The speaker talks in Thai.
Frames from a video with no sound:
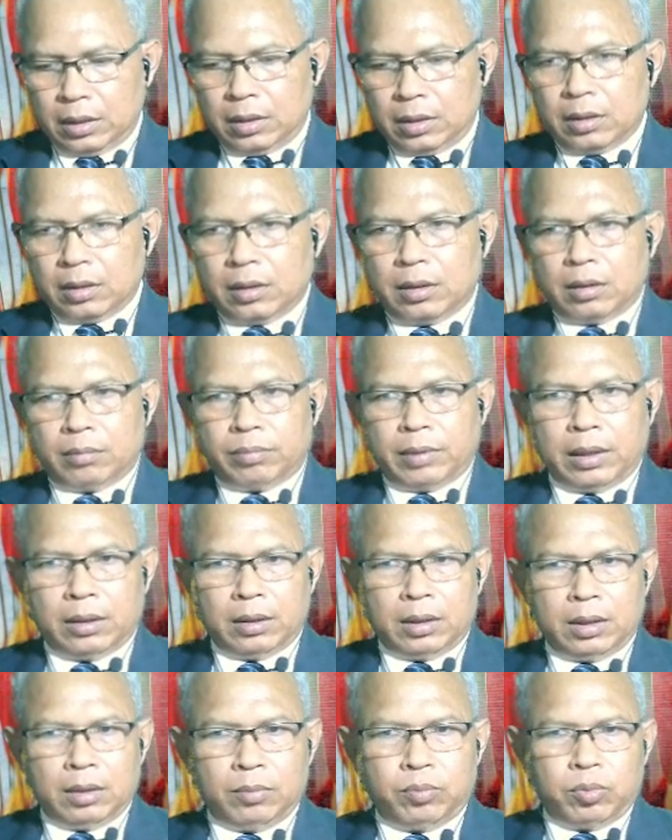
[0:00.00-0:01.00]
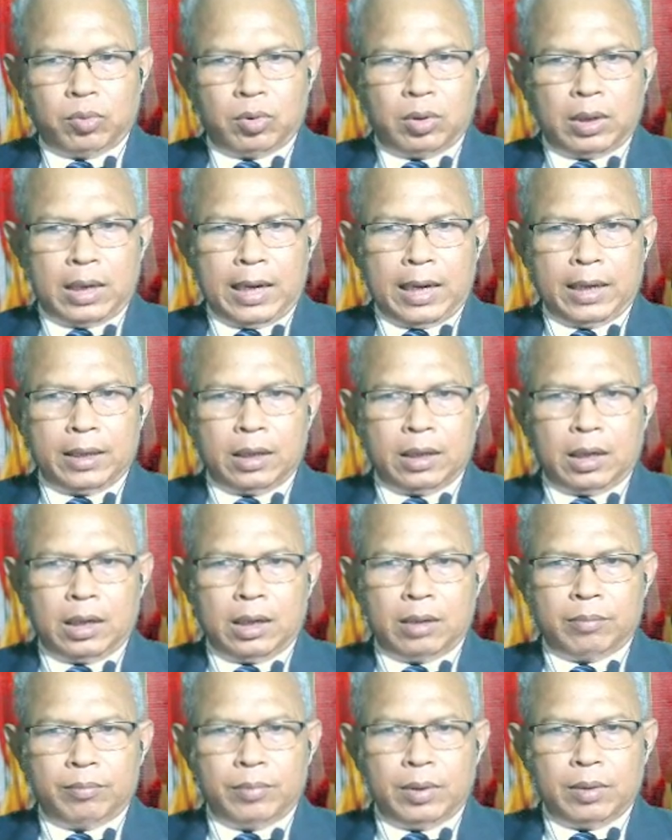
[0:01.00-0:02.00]
ต่อไปก็คือ polite
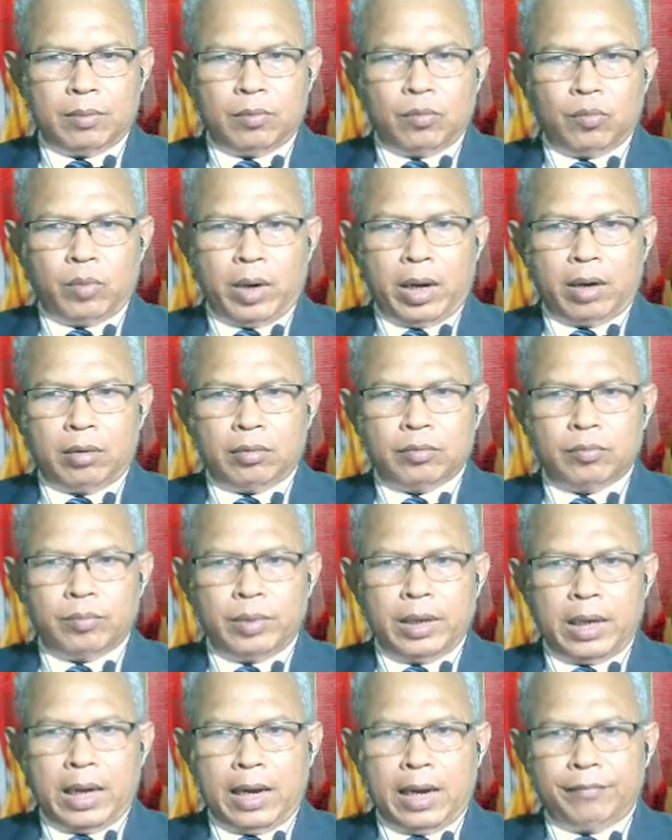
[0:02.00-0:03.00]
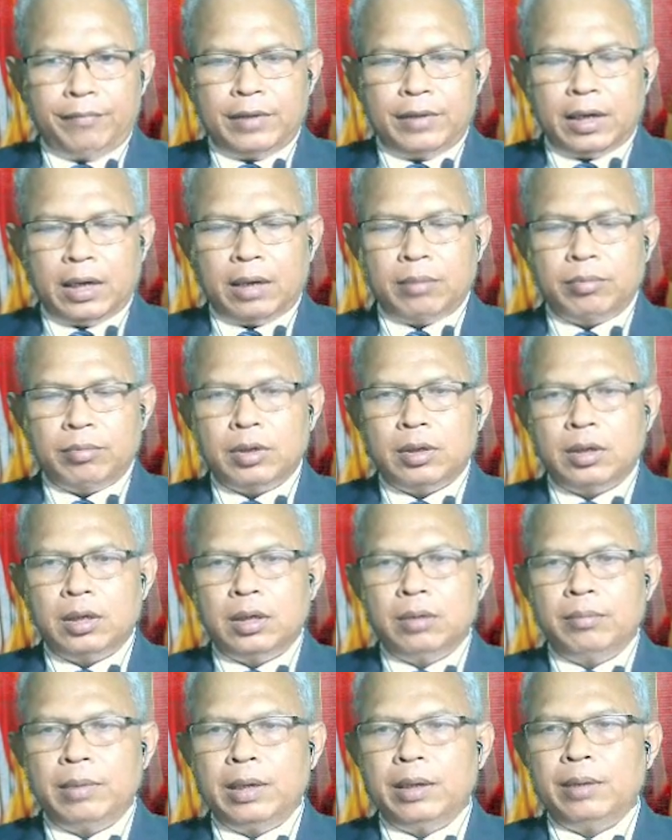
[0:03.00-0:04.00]
อ่า well behaved นะครับคือคื
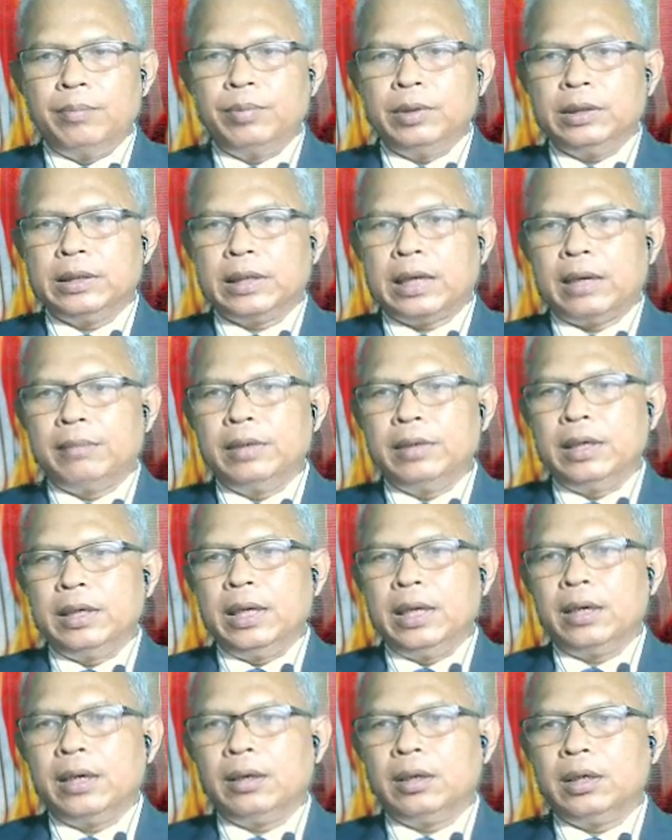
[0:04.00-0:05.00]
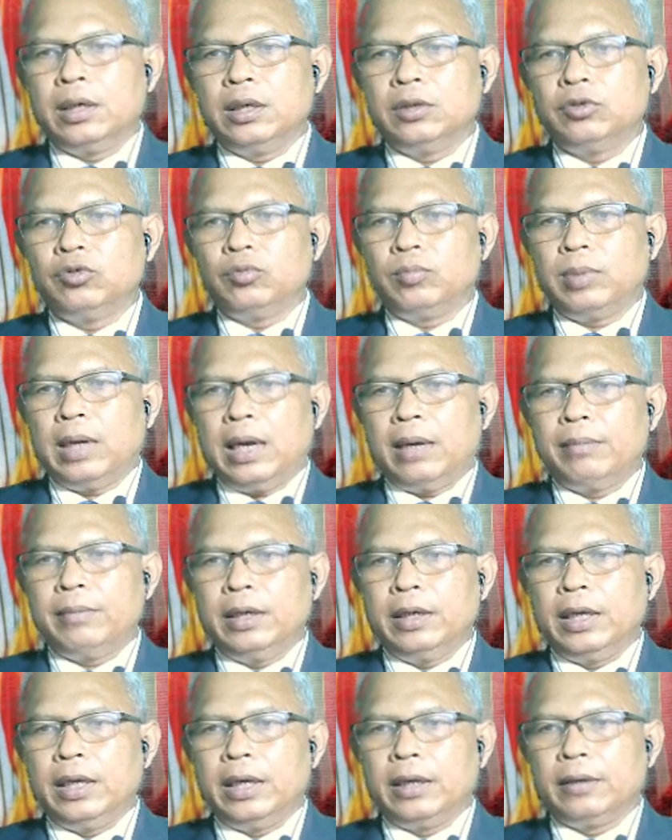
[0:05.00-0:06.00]
อมีพฤติกรรมที่ดีก็คือสุภาพ
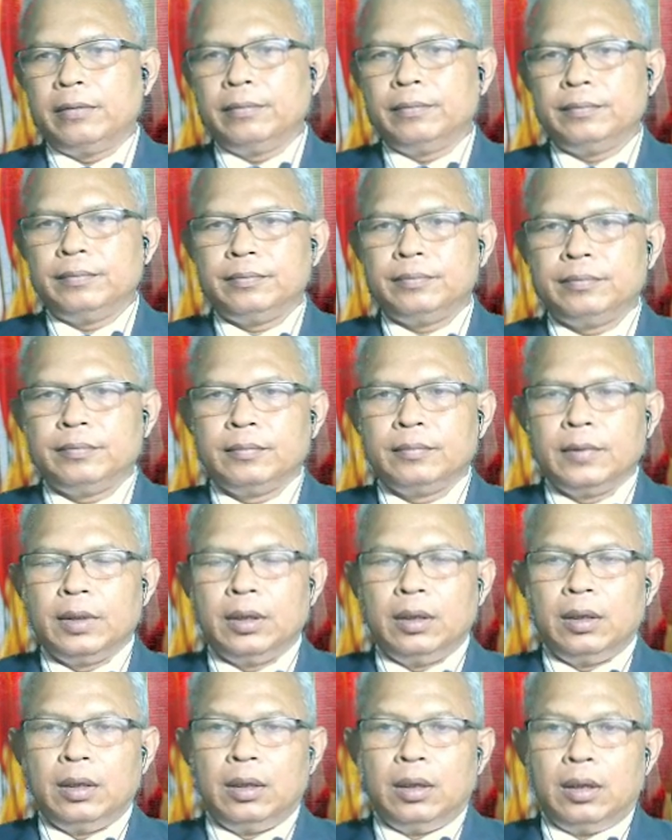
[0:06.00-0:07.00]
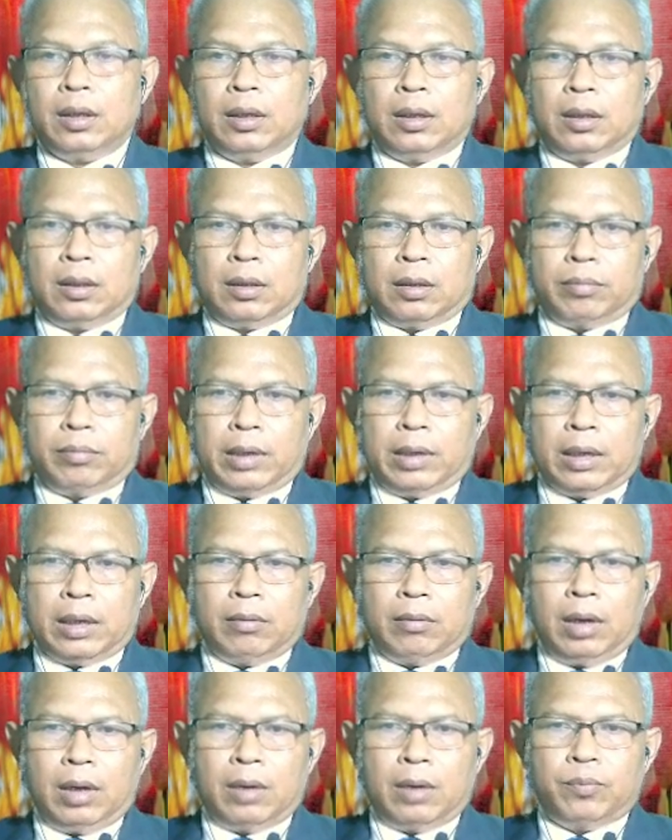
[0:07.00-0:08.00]
นั่นเองต่อไปก็
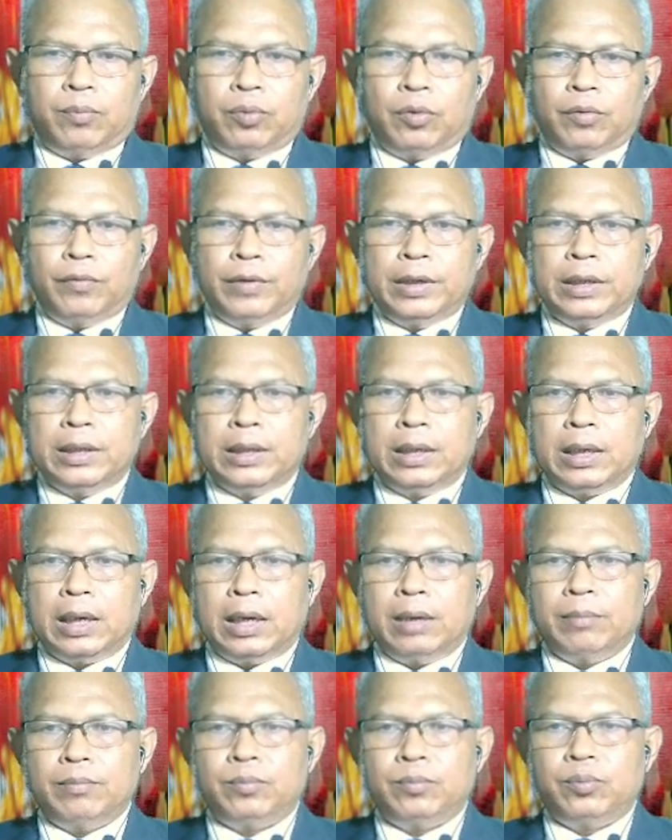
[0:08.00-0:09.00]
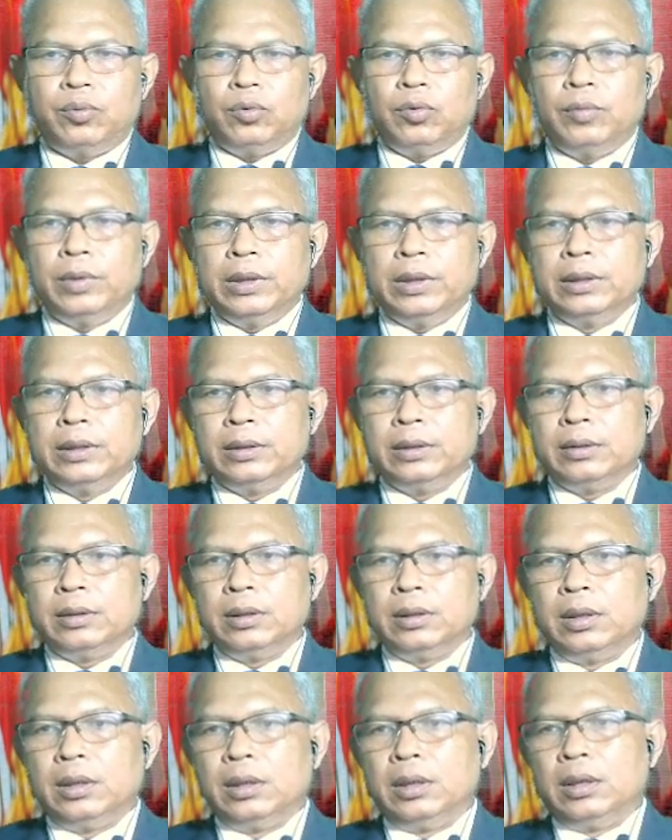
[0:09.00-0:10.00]
ว่า proven นะครับ proven
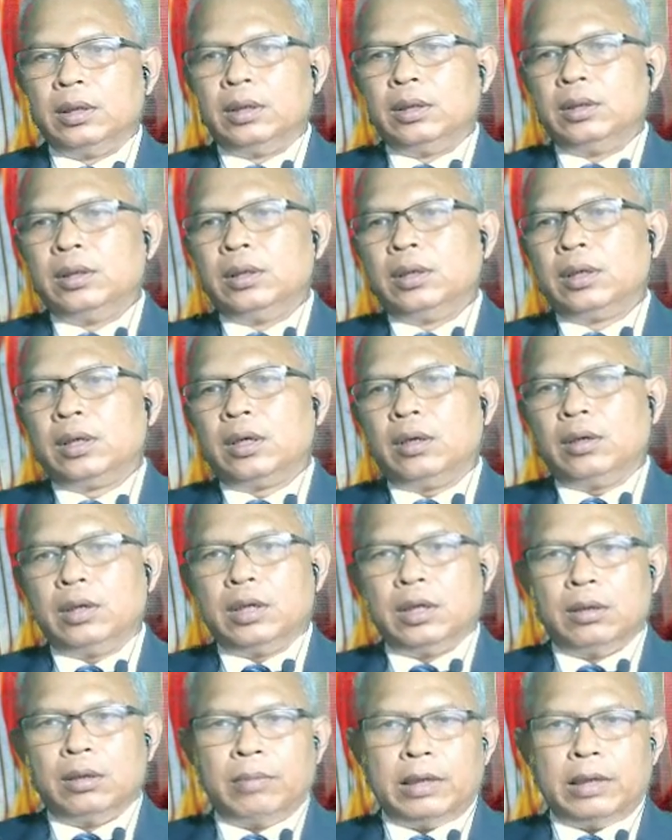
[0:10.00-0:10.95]
ก็คือมา